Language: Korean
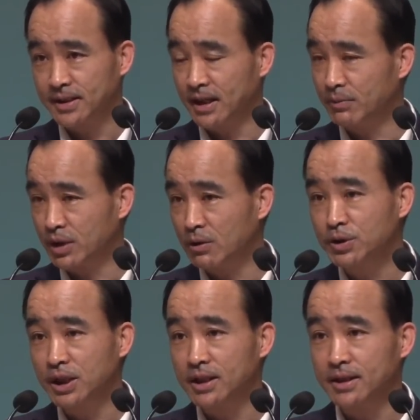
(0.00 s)
나비가
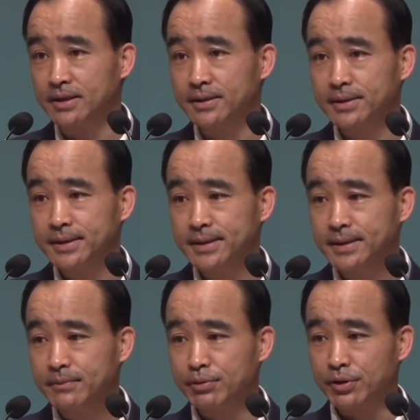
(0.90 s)
오지 않아요.
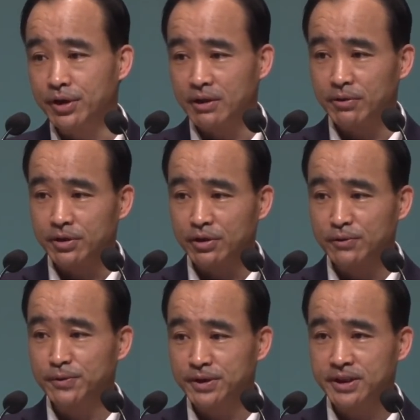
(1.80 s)
불결하고
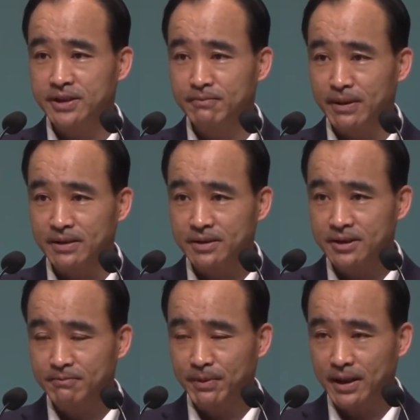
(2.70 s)
더러운 곳에는
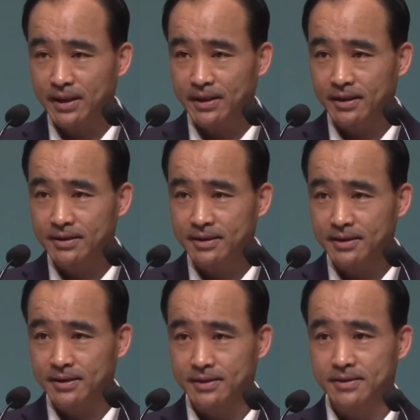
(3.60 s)
반드시 파리가
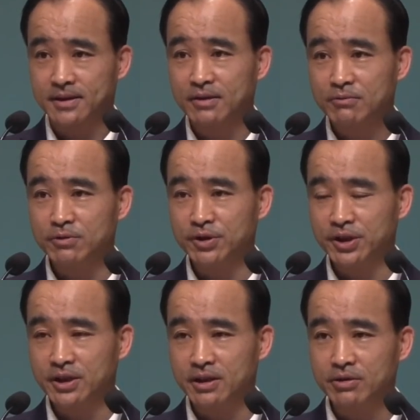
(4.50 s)
끌게 돼 있어요.
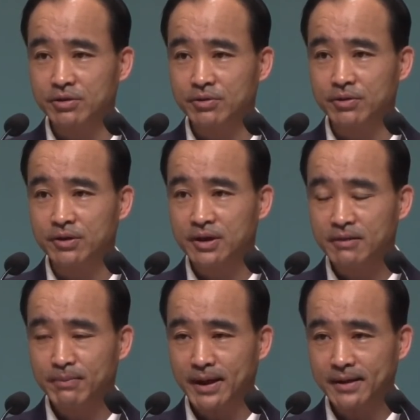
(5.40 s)
구더기가 끌고
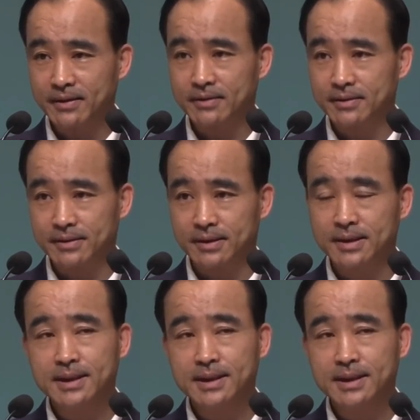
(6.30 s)
파리가 끌어요.